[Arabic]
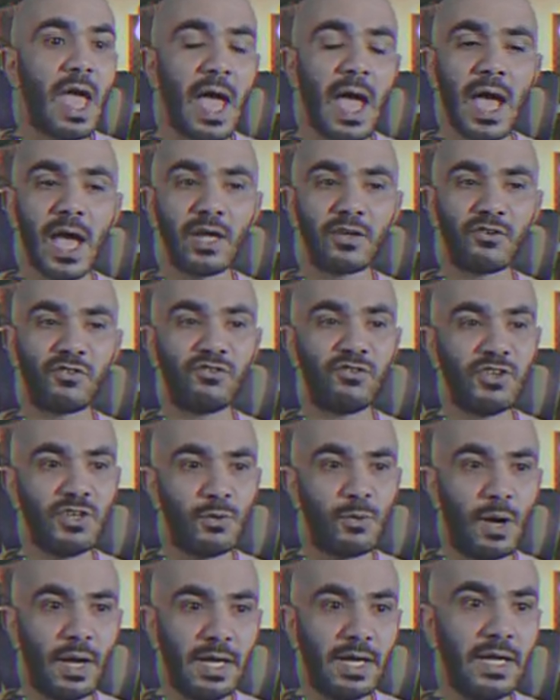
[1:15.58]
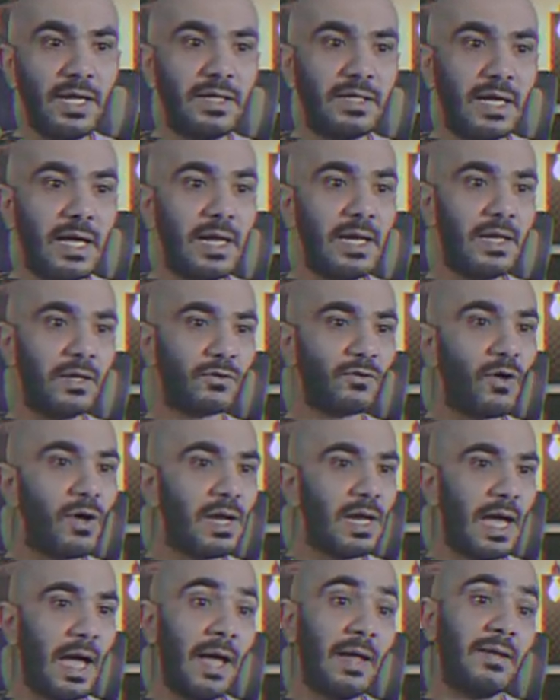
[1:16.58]
هذا الشيء الوحيد اللي
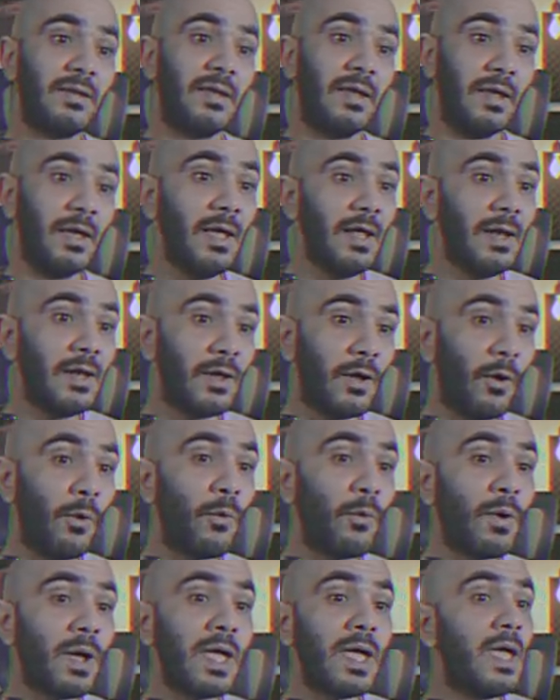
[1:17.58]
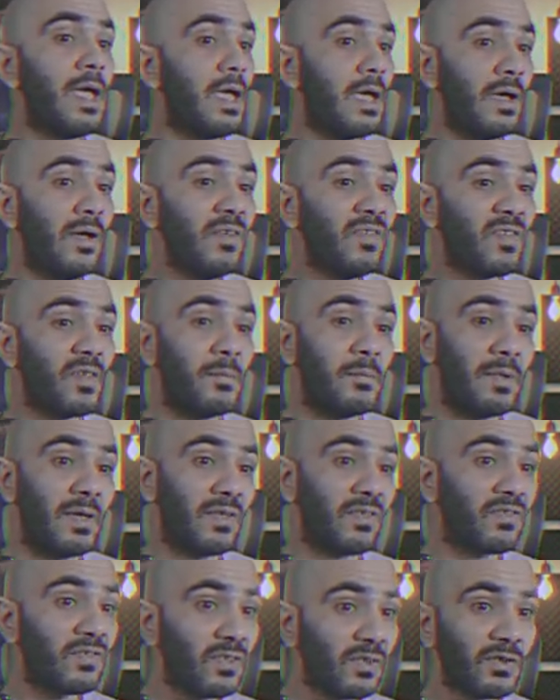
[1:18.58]
طالع عندي اللي هو اسم
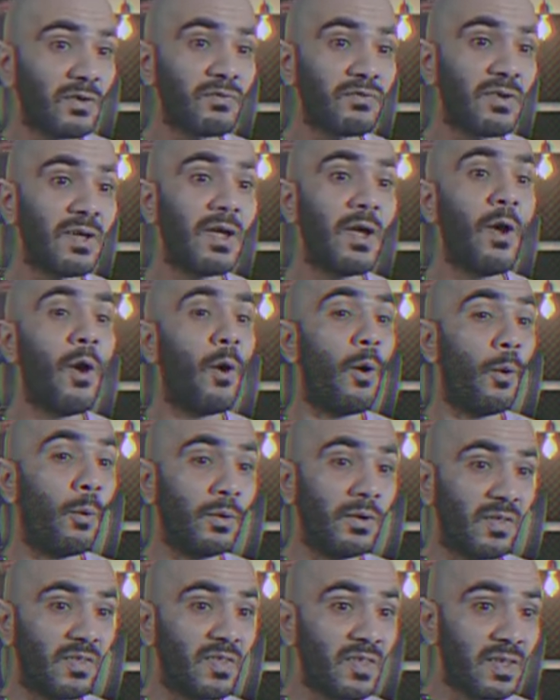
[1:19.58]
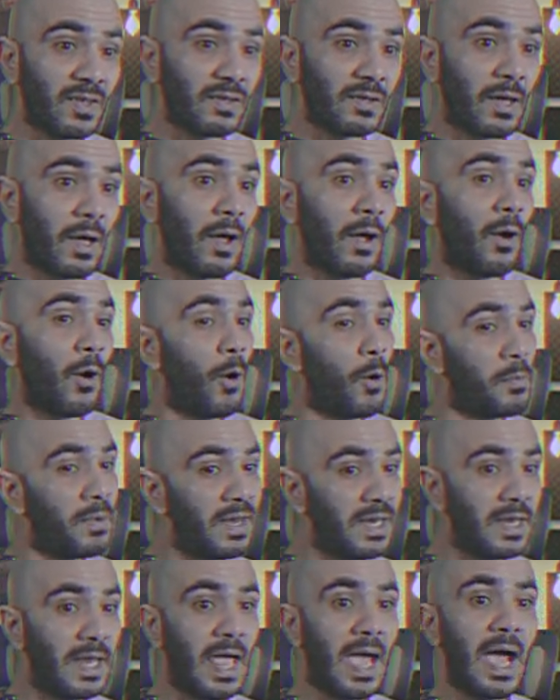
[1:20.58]
الصدفه ونسختها
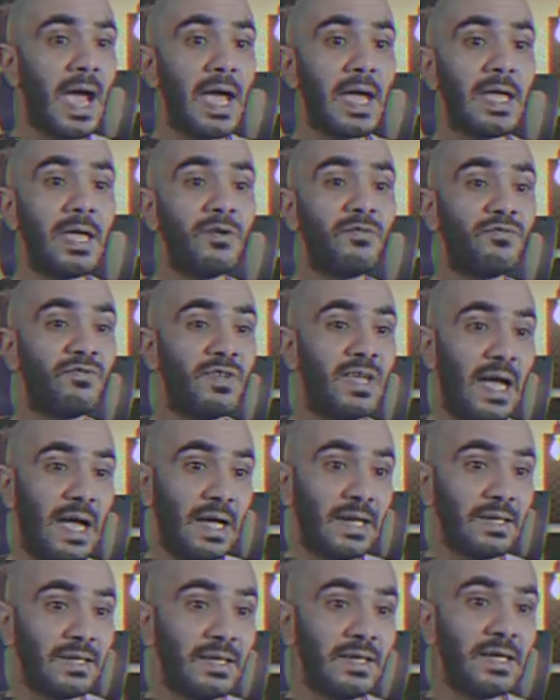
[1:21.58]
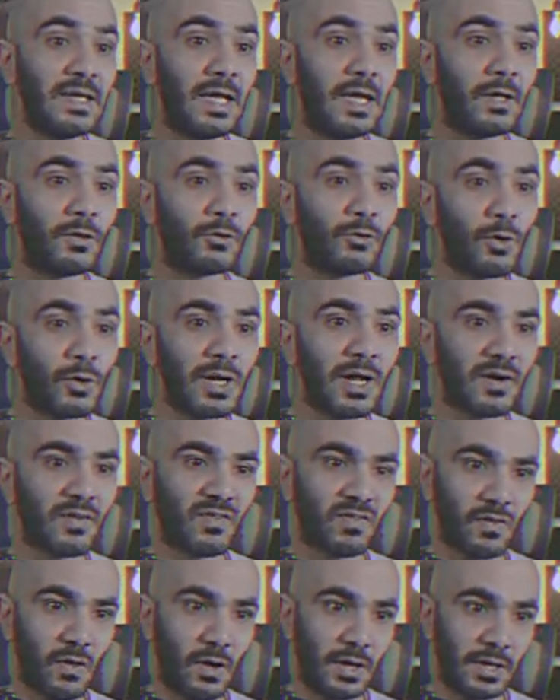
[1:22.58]
وبالنهايه في عندي الدولار
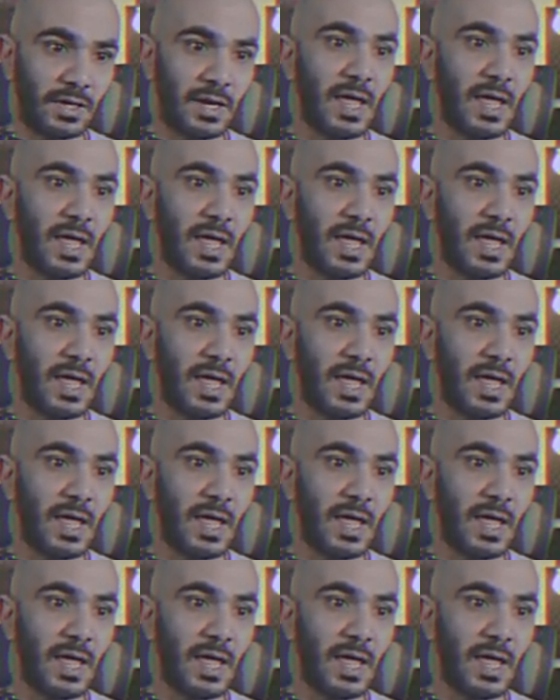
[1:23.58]
ساين